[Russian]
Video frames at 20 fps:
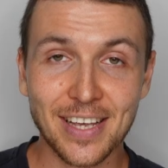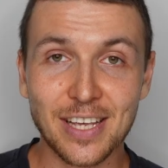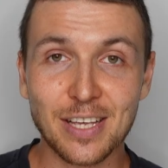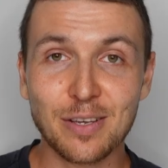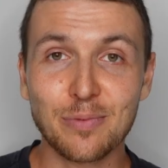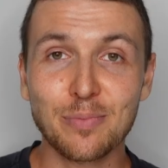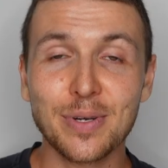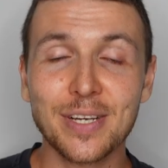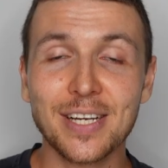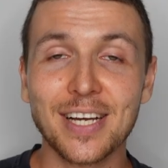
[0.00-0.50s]

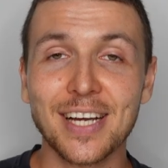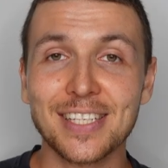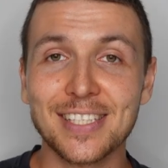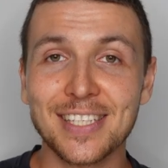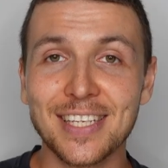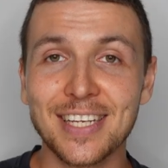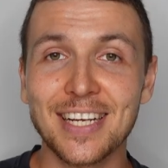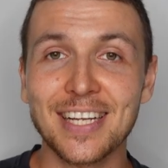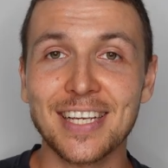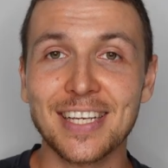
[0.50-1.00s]
И мы
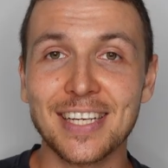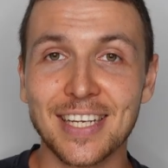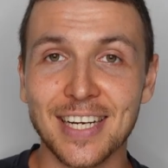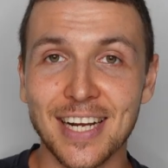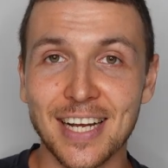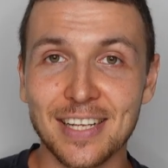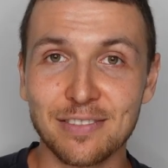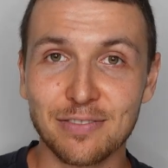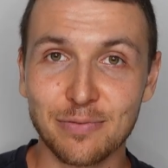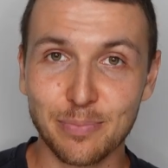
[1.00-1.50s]
ходили
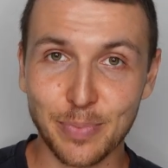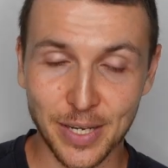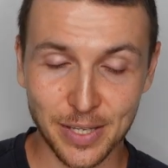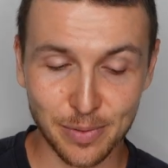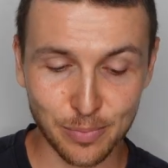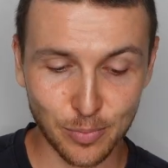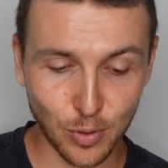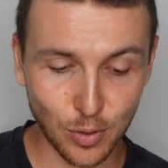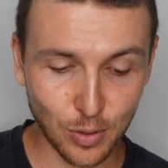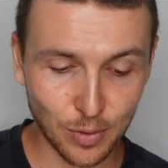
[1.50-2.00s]
играть в
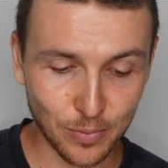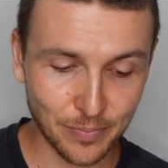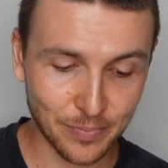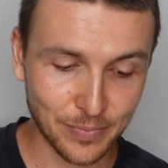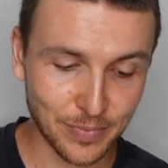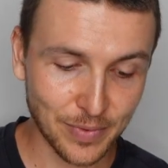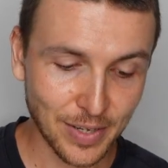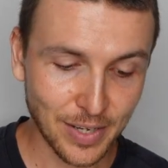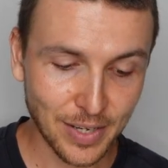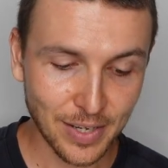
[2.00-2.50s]
пейнтбол,
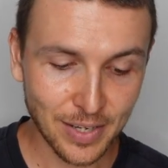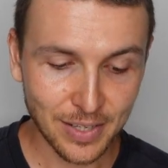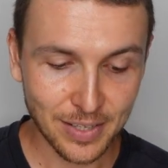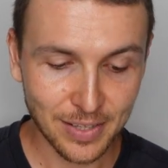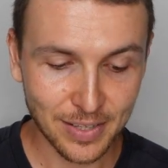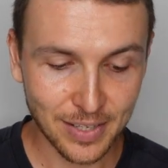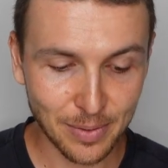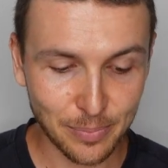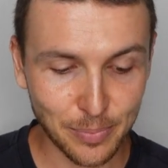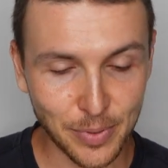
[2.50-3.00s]

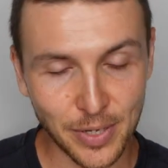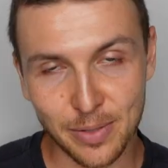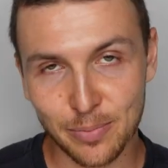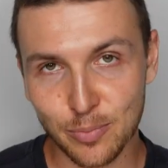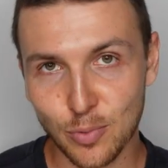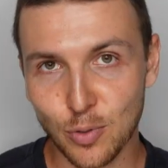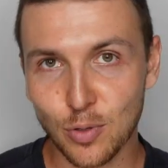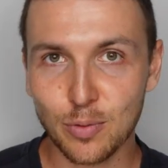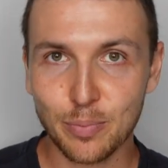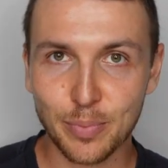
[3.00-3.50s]
да,
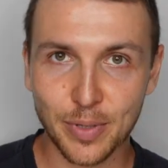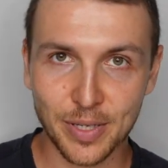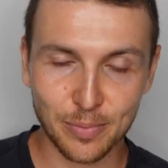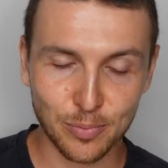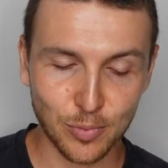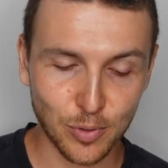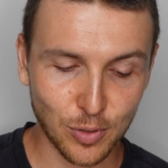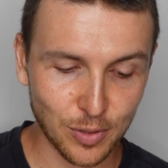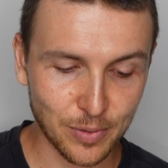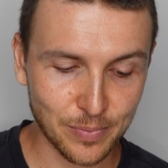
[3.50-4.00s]
пейнтбол,
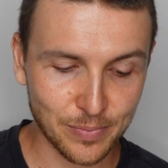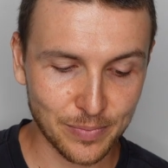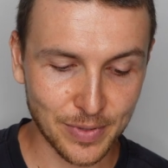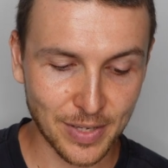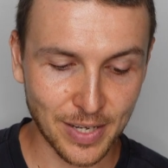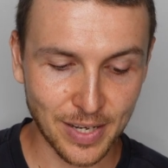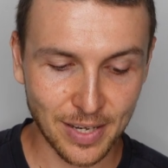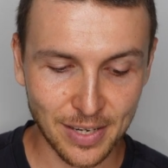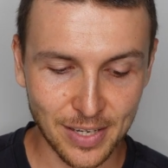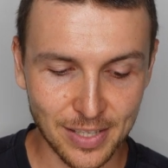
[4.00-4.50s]
пейнтбол,
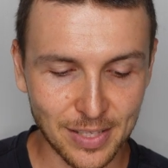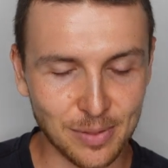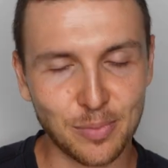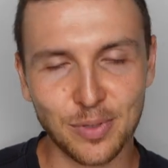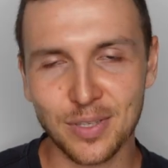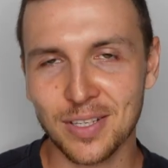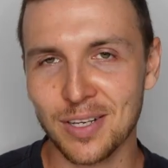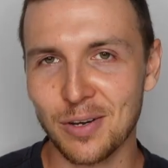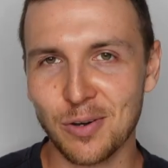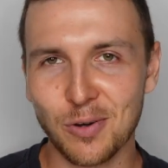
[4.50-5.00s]
да, это
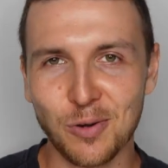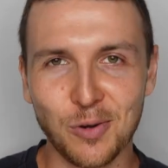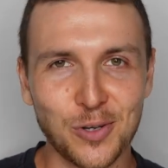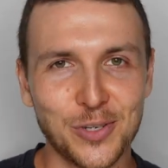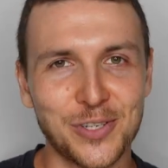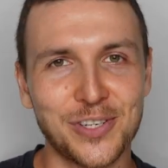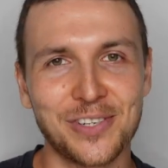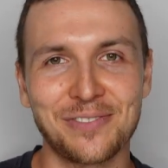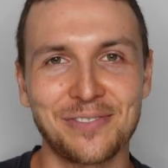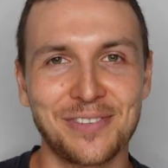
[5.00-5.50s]
было
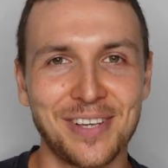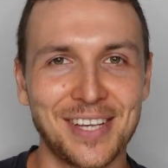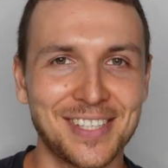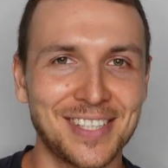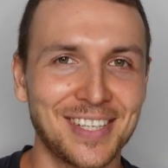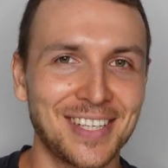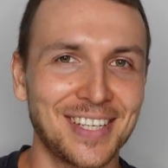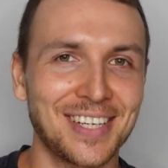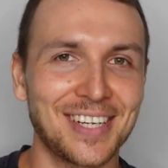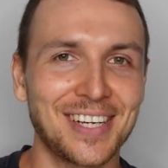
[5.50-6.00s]
очень
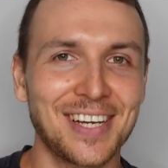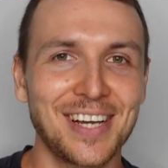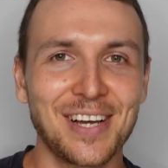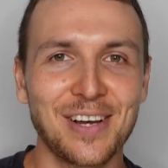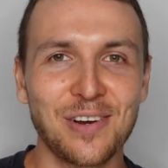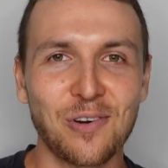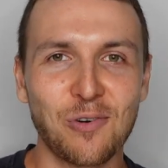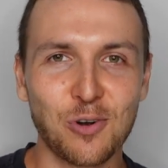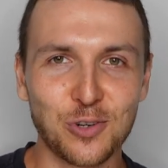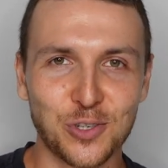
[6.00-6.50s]
весело,
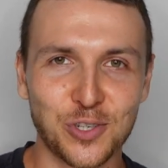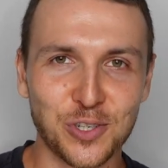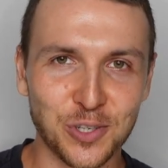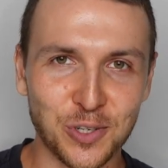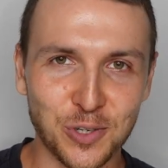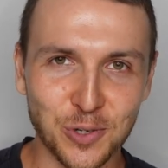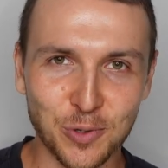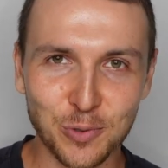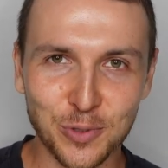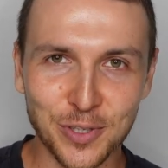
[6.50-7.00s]
очень
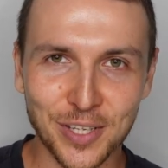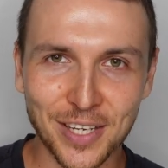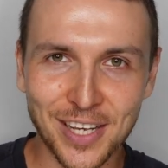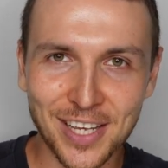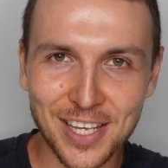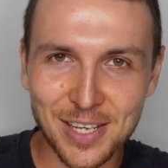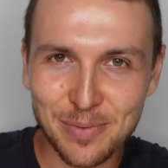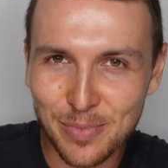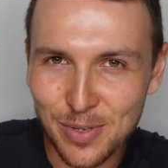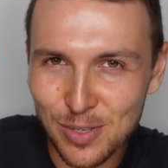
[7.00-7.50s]
круто,
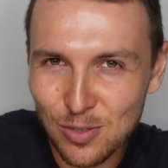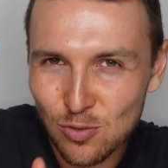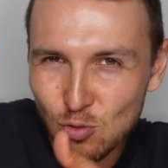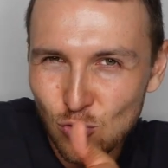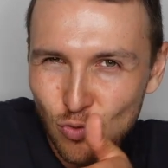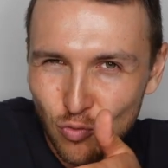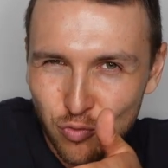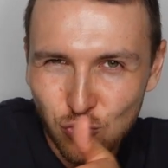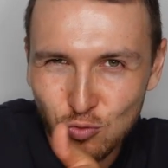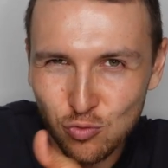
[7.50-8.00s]
и мы
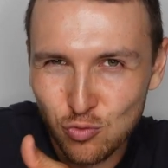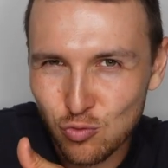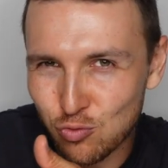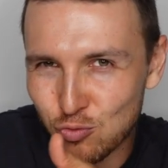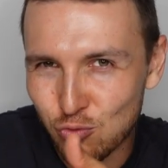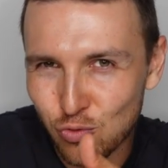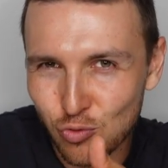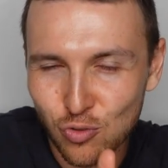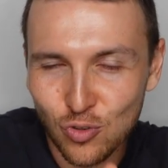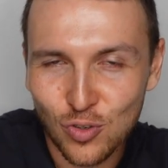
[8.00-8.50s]

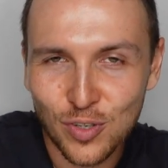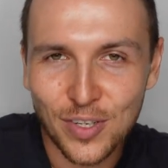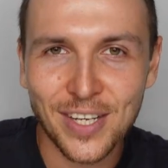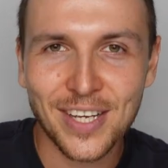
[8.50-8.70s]
туф-туф-туф-туф,